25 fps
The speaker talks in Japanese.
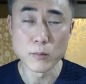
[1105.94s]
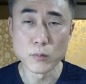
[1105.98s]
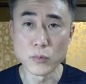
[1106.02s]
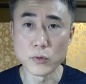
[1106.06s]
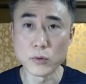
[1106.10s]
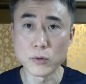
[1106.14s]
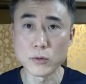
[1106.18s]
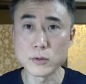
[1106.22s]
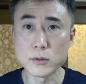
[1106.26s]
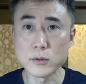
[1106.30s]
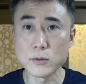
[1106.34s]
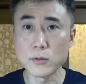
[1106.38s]

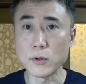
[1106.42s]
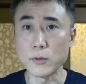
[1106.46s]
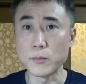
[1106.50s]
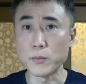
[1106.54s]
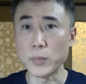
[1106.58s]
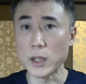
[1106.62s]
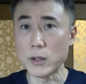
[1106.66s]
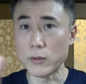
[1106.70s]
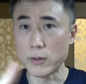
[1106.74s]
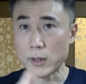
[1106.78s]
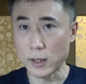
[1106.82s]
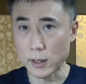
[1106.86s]
ものすごい
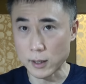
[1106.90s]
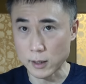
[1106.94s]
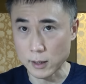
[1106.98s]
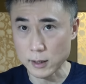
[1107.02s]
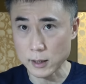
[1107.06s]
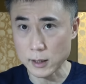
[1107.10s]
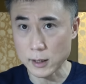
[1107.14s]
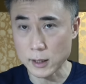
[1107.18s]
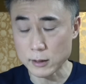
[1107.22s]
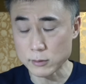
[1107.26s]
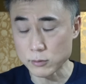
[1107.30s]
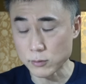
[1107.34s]

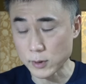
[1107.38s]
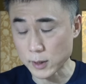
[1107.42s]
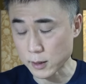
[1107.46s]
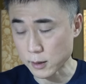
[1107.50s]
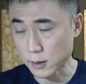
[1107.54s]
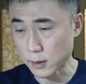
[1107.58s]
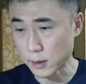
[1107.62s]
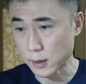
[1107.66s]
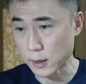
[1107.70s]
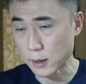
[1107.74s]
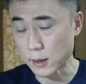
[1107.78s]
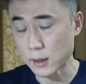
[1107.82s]
パワーがあるわけ
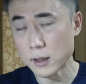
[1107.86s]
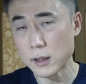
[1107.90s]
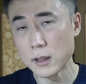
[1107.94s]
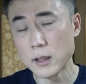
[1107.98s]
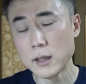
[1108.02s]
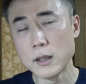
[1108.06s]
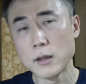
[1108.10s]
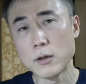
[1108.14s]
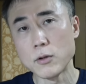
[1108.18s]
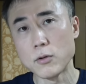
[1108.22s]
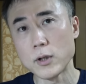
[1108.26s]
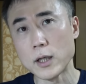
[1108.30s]
で
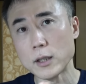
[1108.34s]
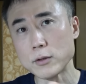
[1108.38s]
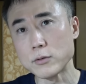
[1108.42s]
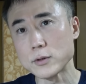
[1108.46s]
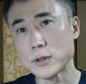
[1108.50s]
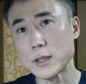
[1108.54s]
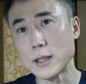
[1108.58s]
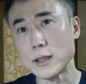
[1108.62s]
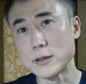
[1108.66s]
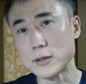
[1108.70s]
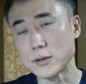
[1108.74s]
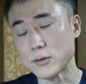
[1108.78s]
他の
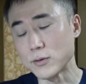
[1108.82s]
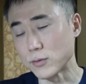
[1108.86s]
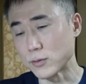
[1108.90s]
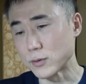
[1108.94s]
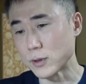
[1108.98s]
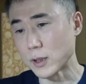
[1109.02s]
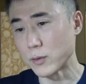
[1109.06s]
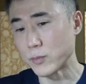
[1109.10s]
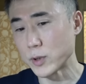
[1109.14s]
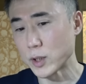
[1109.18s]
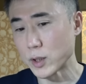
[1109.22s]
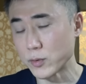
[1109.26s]
選手と
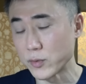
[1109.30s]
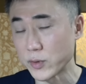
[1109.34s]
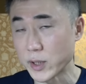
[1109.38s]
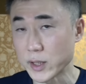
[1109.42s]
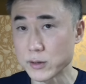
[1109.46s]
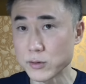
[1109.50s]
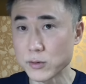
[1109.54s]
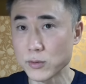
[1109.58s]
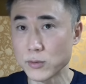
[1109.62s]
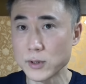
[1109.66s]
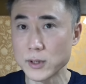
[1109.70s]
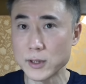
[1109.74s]
比べても
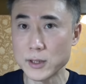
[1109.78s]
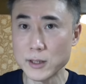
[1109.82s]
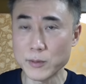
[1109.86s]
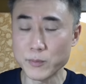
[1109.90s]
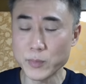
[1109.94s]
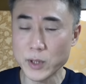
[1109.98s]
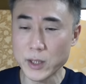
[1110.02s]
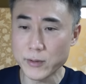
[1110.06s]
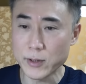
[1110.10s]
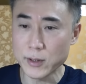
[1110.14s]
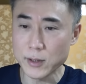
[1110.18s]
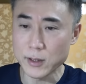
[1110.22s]
圧倒的な
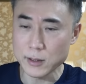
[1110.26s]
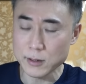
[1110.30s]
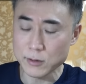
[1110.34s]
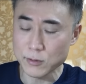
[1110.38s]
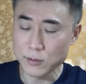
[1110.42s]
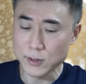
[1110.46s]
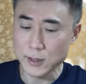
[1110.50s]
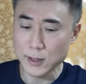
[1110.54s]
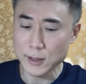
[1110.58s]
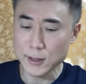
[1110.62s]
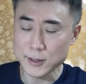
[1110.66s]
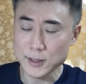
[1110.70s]
パワー
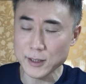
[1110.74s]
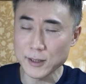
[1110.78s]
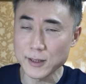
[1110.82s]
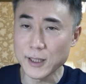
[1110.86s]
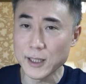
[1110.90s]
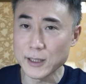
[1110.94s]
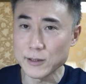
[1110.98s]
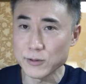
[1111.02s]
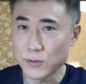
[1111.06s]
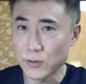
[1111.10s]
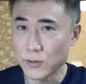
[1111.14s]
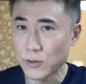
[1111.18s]
とでかさ
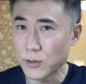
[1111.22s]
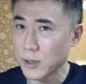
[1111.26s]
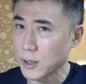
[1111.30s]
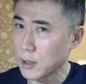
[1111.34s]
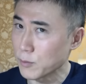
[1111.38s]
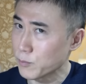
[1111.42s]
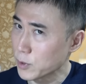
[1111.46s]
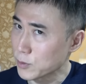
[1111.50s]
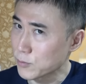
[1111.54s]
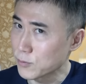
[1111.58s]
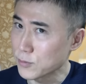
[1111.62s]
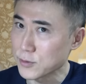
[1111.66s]
があると
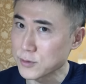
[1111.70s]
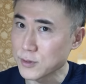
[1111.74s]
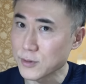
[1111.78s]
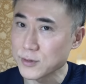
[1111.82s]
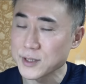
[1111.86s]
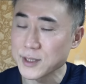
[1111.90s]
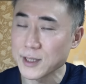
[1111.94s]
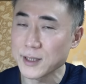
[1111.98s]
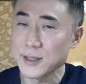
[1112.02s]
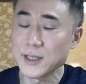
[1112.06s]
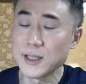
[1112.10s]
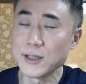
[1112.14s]
やっぱりこの人
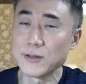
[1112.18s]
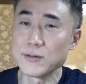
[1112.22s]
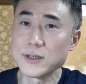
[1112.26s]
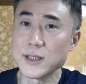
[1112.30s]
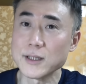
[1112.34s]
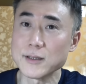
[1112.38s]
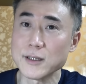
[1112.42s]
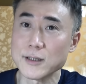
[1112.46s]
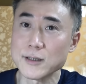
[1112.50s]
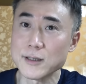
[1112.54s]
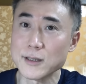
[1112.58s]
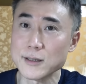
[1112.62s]
使ってるん
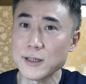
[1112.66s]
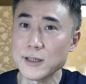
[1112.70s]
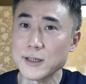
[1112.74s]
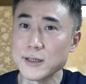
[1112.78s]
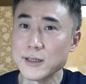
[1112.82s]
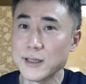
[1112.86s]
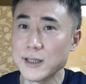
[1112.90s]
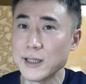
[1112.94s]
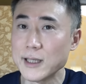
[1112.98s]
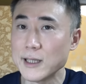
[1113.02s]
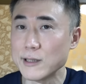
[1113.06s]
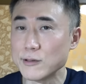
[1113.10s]
じゃないか
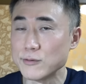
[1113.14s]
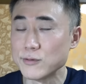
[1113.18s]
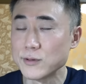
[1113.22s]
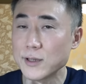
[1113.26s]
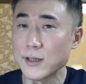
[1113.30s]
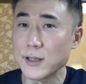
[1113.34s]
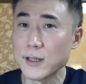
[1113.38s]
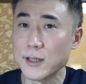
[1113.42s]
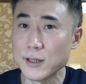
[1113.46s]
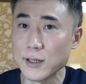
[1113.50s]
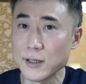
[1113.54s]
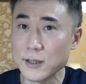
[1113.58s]
なって
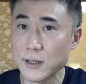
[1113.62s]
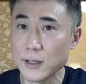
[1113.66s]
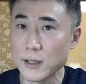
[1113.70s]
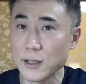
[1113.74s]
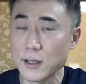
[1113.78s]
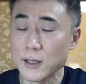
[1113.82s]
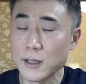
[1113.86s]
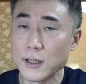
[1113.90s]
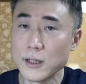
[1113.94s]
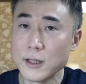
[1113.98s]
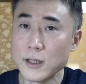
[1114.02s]
疑われて